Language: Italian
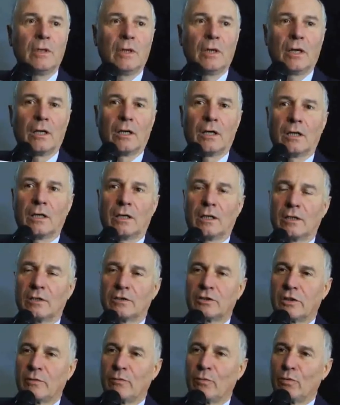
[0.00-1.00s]
eh,
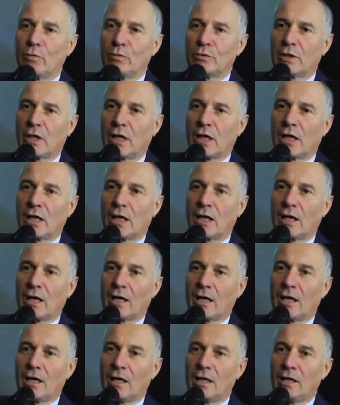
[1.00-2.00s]
ci è voluto
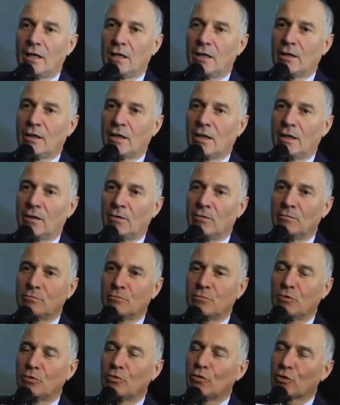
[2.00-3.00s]
eh,
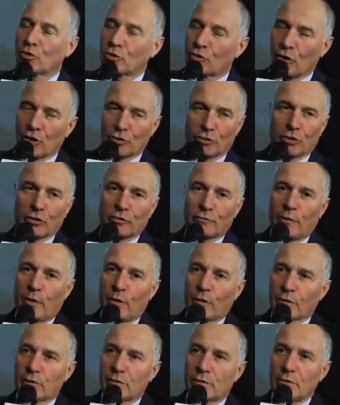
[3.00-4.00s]
un, uno grosso
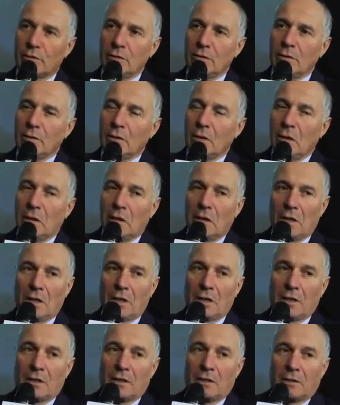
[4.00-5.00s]
sforzo,
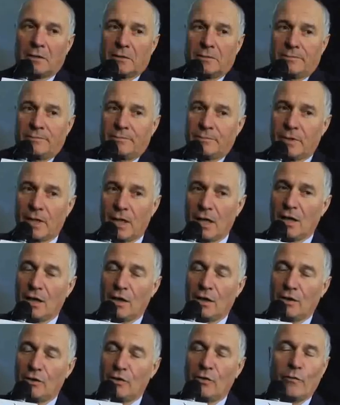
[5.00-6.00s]
eh,
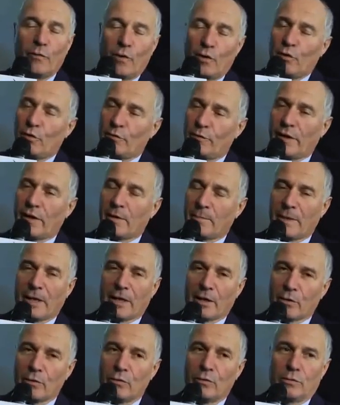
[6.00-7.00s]
non voglio fare
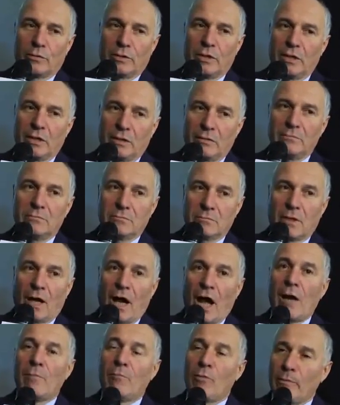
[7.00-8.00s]
paragoni,
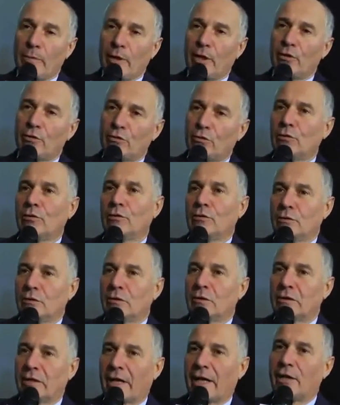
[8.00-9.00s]
al
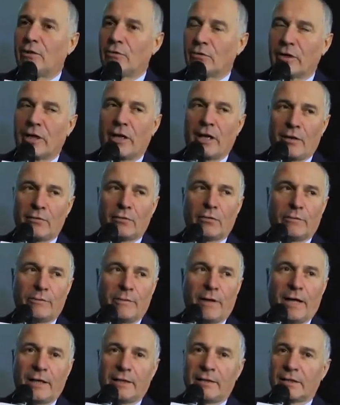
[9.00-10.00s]
momento credo che
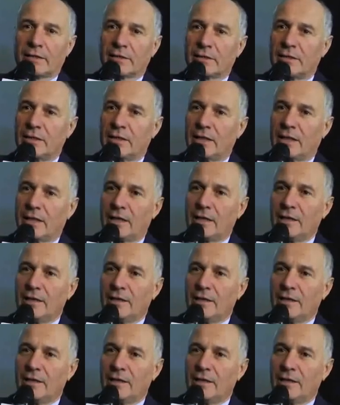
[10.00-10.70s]
Eurofighter sia